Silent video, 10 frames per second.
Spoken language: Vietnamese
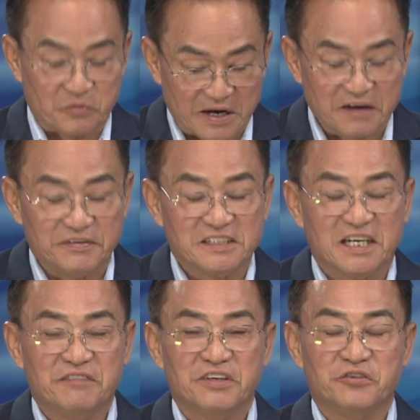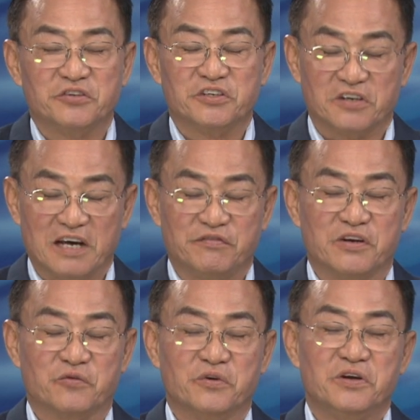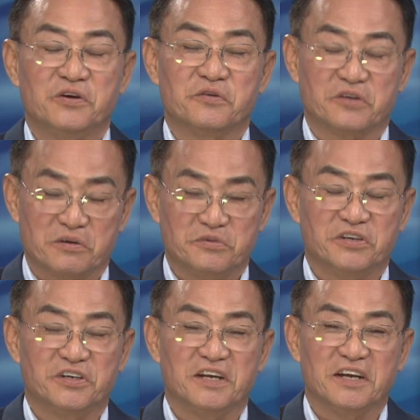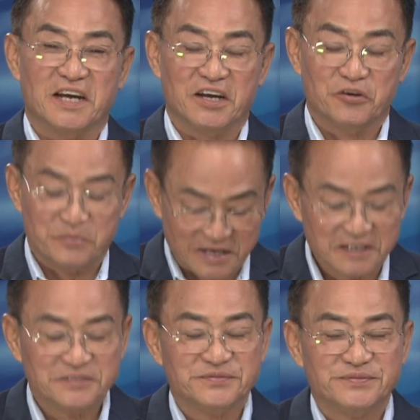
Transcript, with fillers: qua cà phê sáng và chúng tôi trở lại phần cuối trong chương trình ngày hôm nay